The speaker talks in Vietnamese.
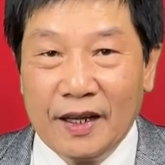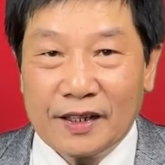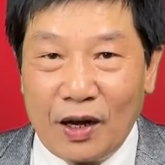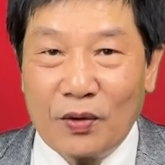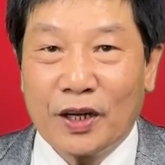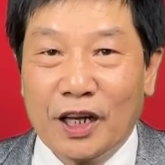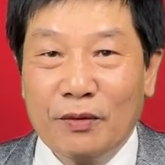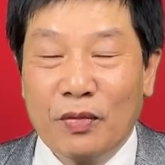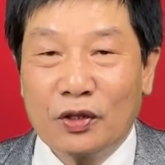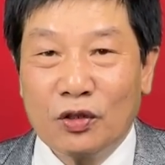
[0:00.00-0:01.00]
sau khi
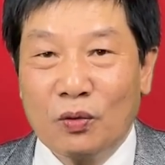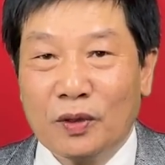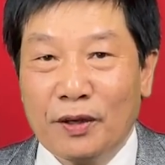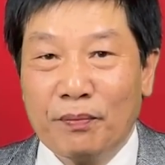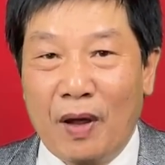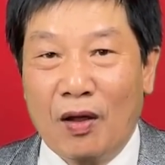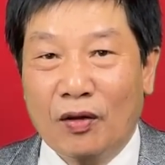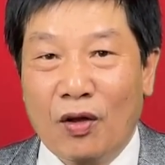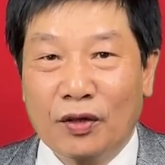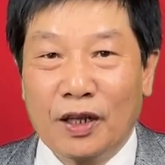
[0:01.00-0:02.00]
mà chúc Tết bà
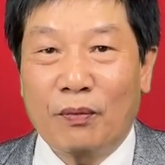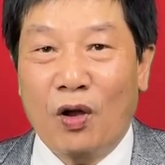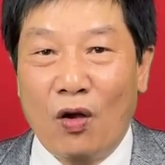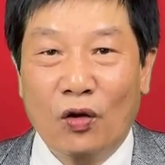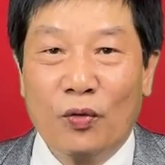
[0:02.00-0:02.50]
con dòng họ